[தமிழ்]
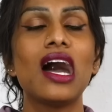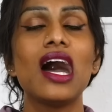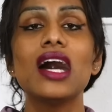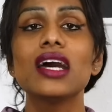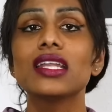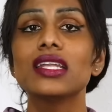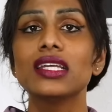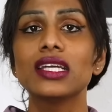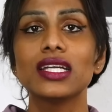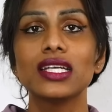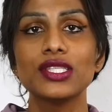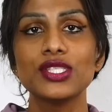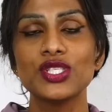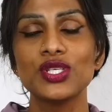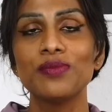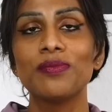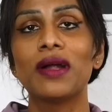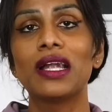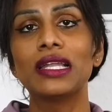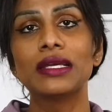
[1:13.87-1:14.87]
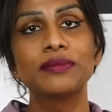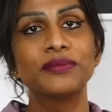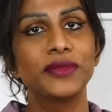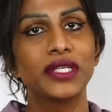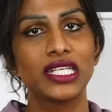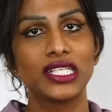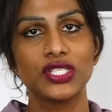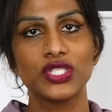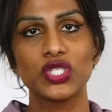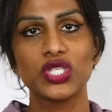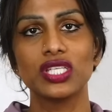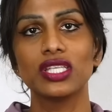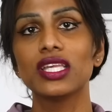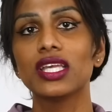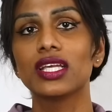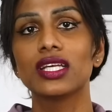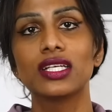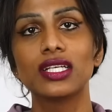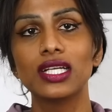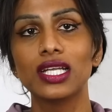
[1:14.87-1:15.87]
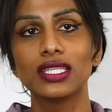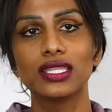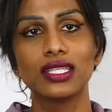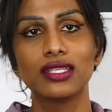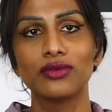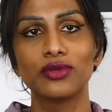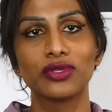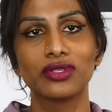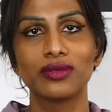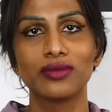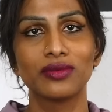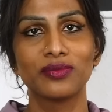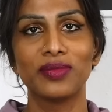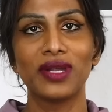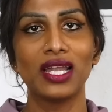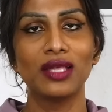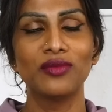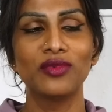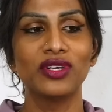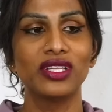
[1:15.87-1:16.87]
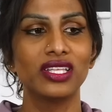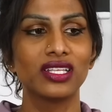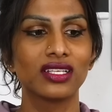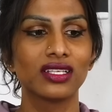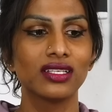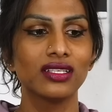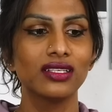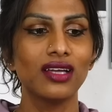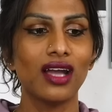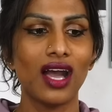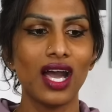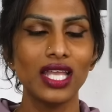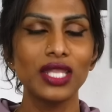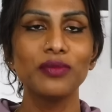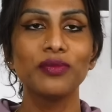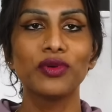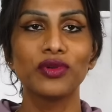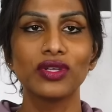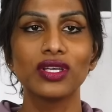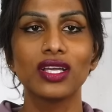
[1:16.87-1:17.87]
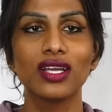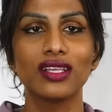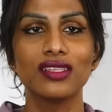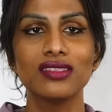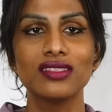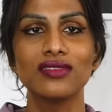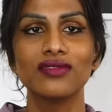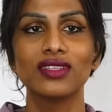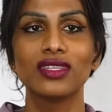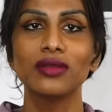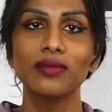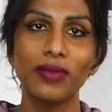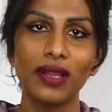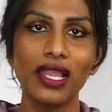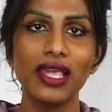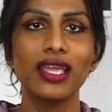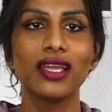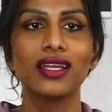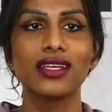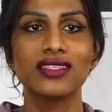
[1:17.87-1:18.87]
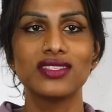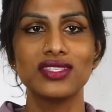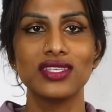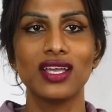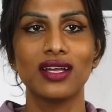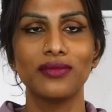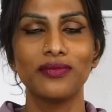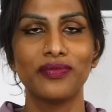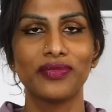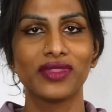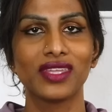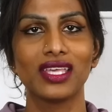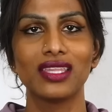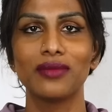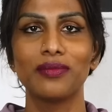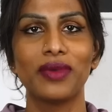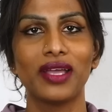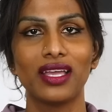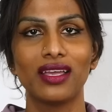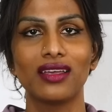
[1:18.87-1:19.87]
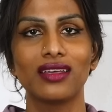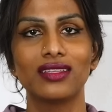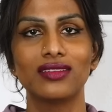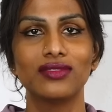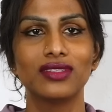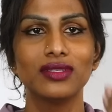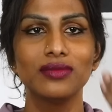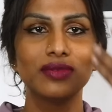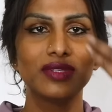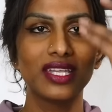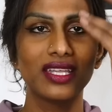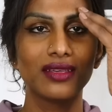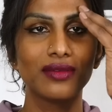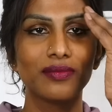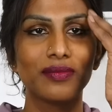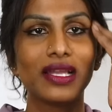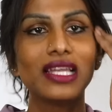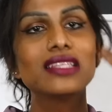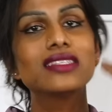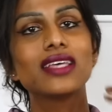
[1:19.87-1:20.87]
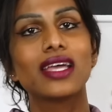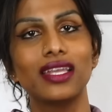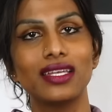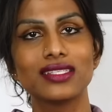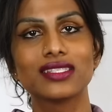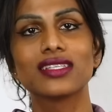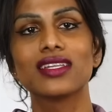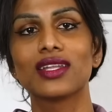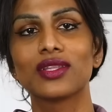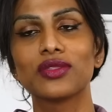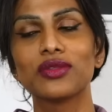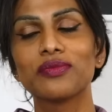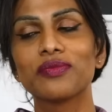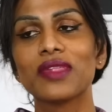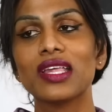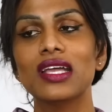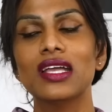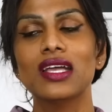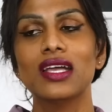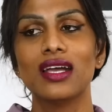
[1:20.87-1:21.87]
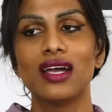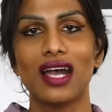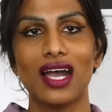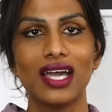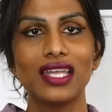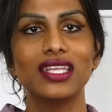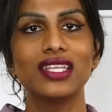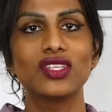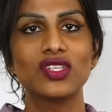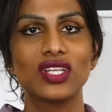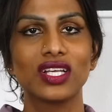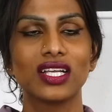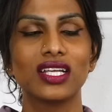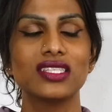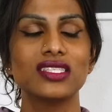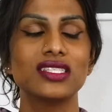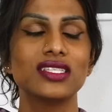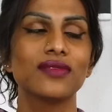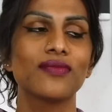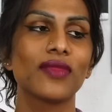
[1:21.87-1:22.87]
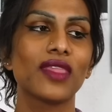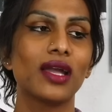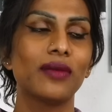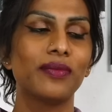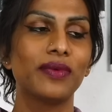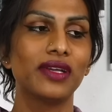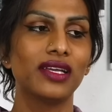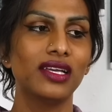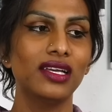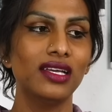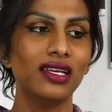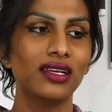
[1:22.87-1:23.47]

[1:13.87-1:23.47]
ஆர்ன கஞ்சி பழம் கஞ்சின்னு எங்கள் ஈழத்துல ஒரு பழமொழி ஆறி ஆறிப்போன கஞ்சி வந்து பழைய கஞ்சியா அது அது வந்து பழசாயிடுச்சுன்னு அர்த்தம் ஆறிடுச்சுன்னா கஞ்சி அப்ப